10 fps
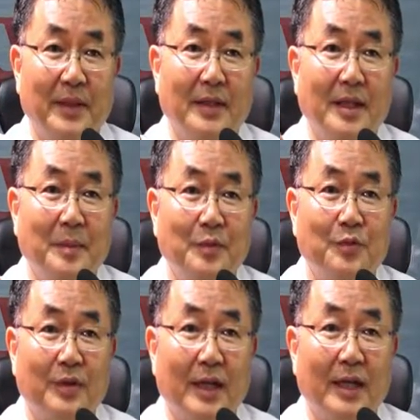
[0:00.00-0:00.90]
테레비
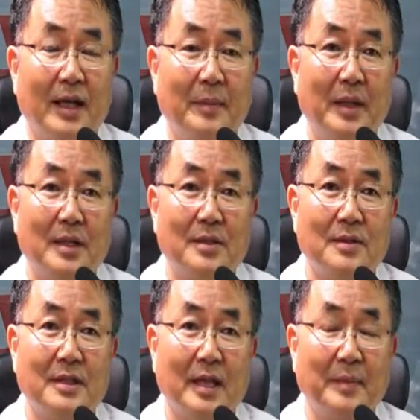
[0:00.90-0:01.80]
두개 카메라
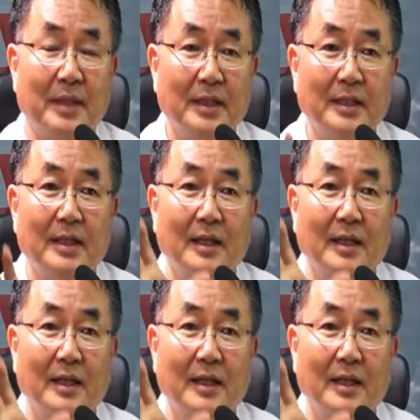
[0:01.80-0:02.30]
설치하면은